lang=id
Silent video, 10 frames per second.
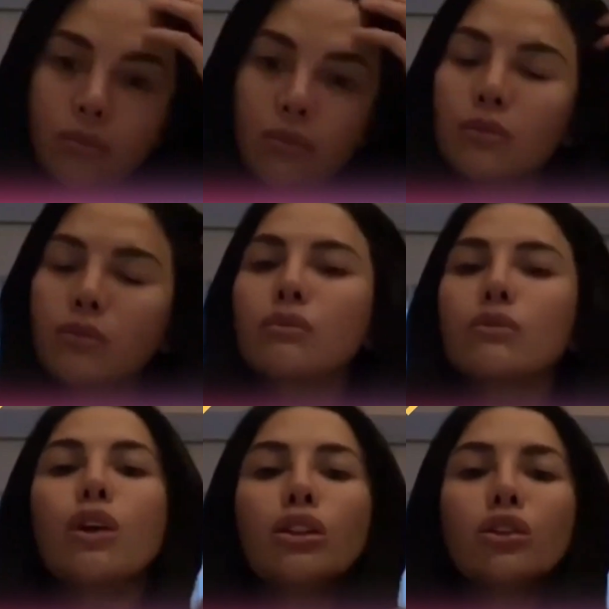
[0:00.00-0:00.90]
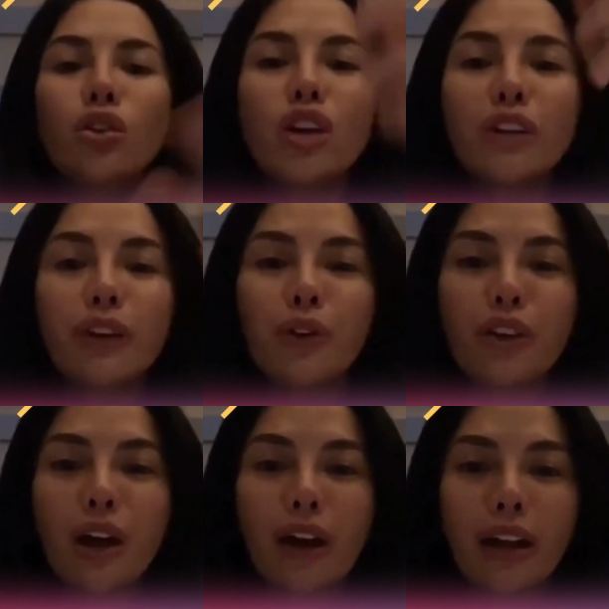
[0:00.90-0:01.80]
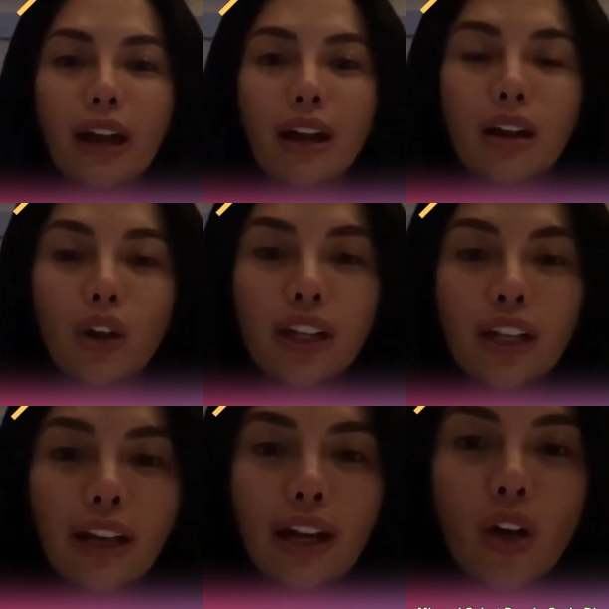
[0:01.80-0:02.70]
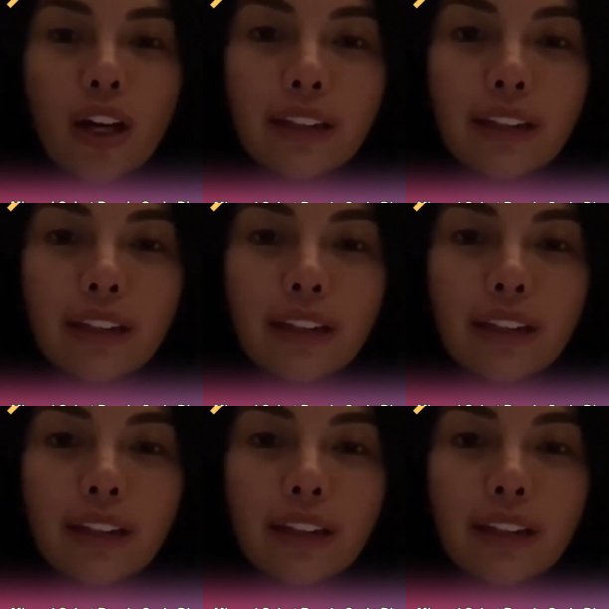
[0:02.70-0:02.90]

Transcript: Indonesia untuk melakukan show.